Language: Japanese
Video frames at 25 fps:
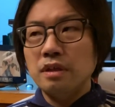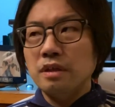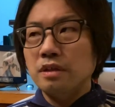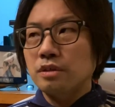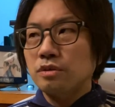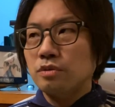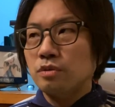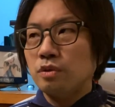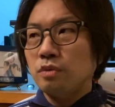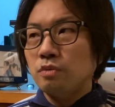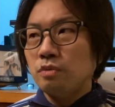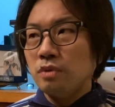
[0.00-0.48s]

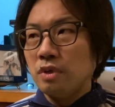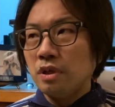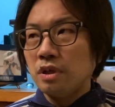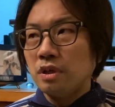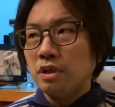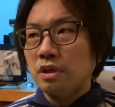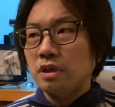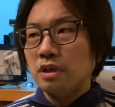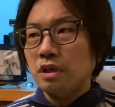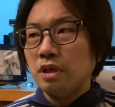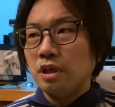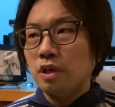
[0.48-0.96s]
それ
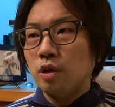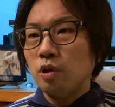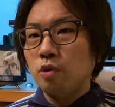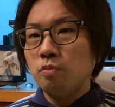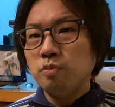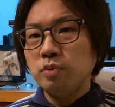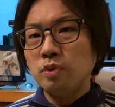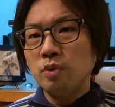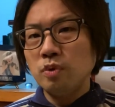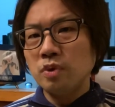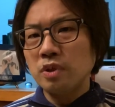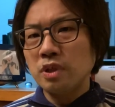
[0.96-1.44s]
は
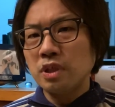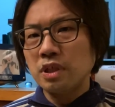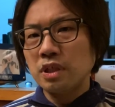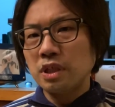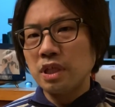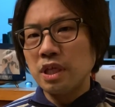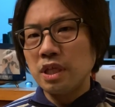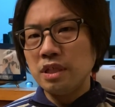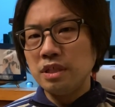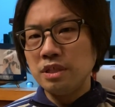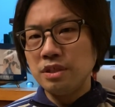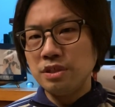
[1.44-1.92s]
ハロプロ
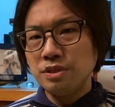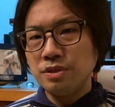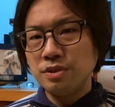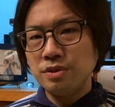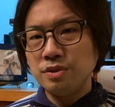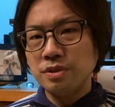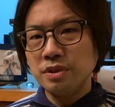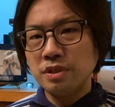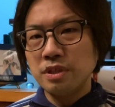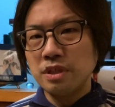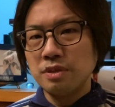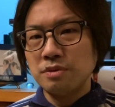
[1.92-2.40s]
研修
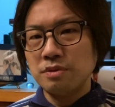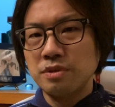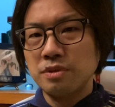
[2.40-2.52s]
生